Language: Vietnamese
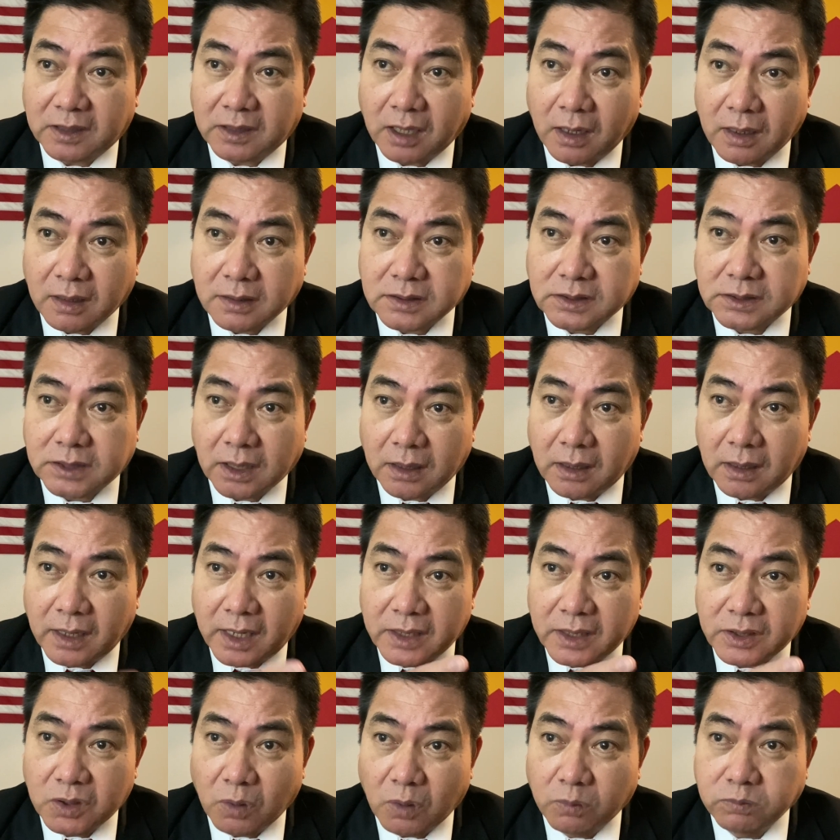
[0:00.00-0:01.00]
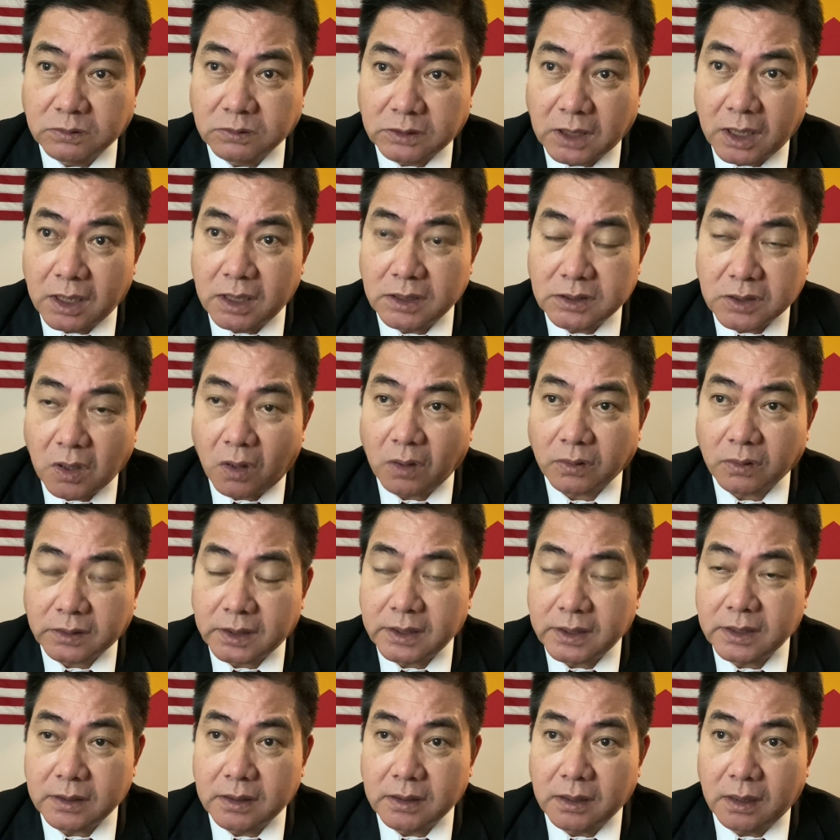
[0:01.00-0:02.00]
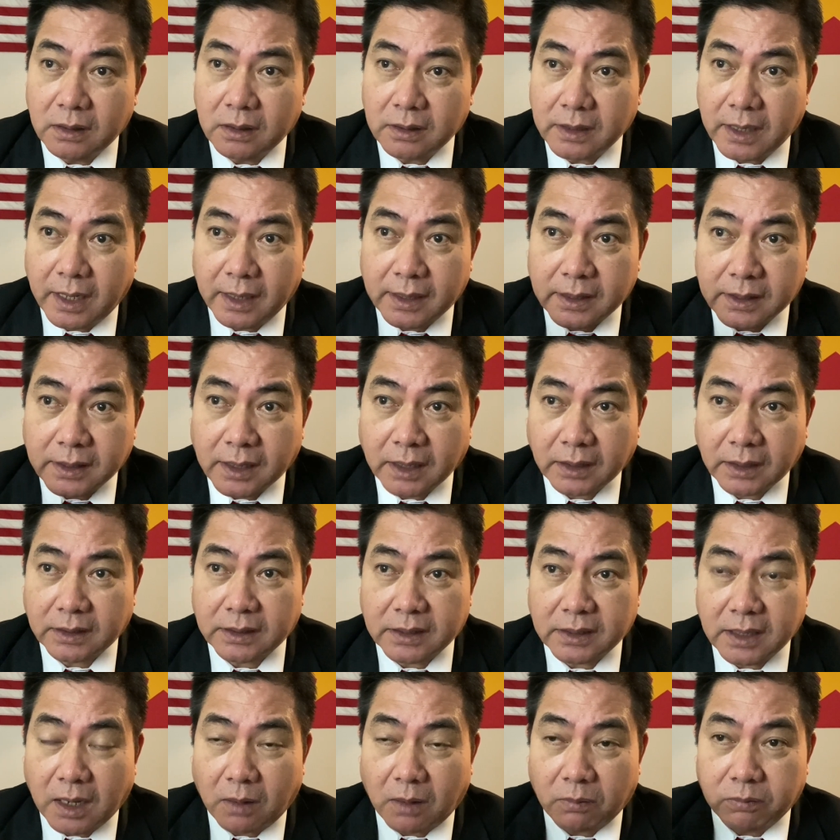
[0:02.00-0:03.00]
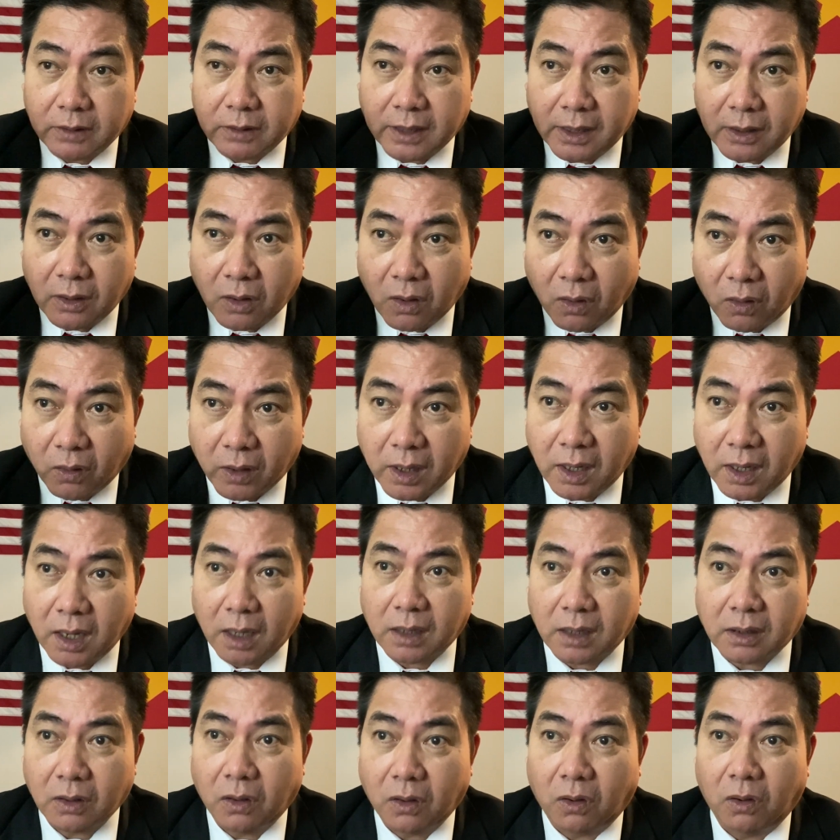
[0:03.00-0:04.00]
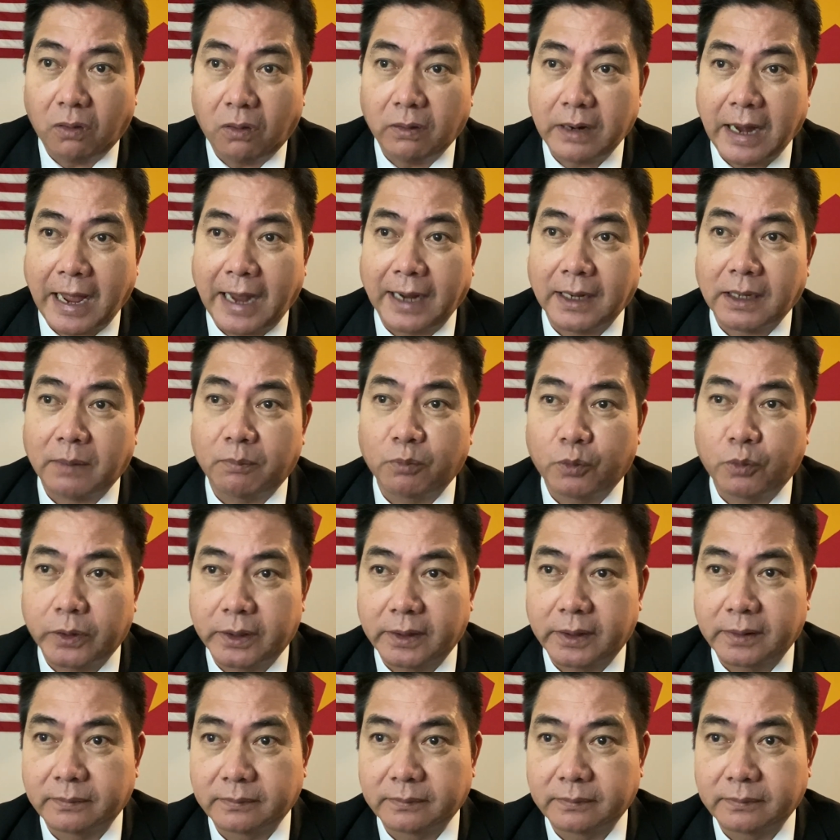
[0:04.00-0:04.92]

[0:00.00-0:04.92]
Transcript: thực sự là dùng tự do tín ngưỡng để kích động để đòi lật đổ đảng cầm quyền